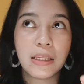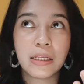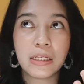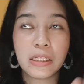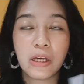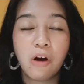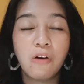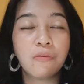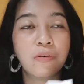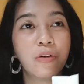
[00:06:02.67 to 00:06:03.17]

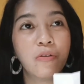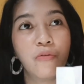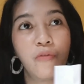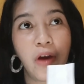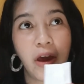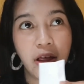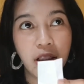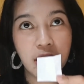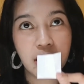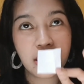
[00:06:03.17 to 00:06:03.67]
lily of the
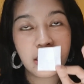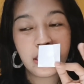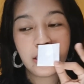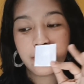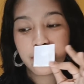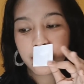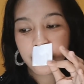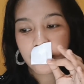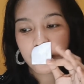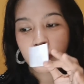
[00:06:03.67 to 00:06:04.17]

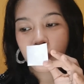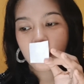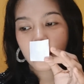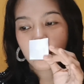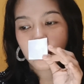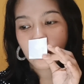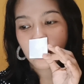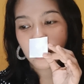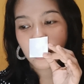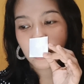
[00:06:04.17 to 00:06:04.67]
valley.
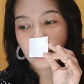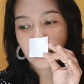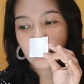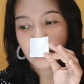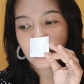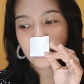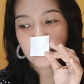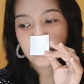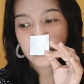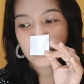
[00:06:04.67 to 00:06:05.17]

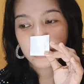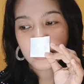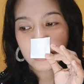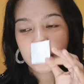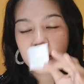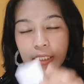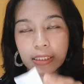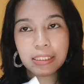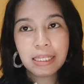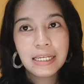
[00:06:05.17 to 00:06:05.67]
Uh,
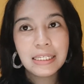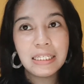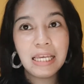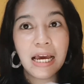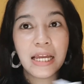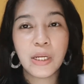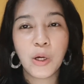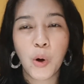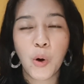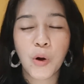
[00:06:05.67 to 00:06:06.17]
serta
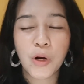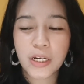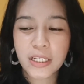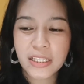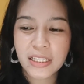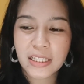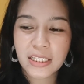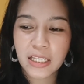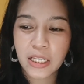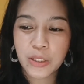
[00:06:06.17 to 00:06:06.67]
dia ada
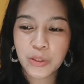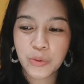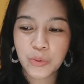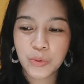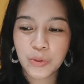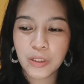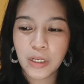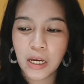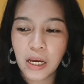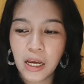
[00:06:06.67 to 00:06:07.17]
orisnya
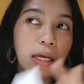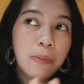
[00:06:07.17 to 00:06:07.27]
juga.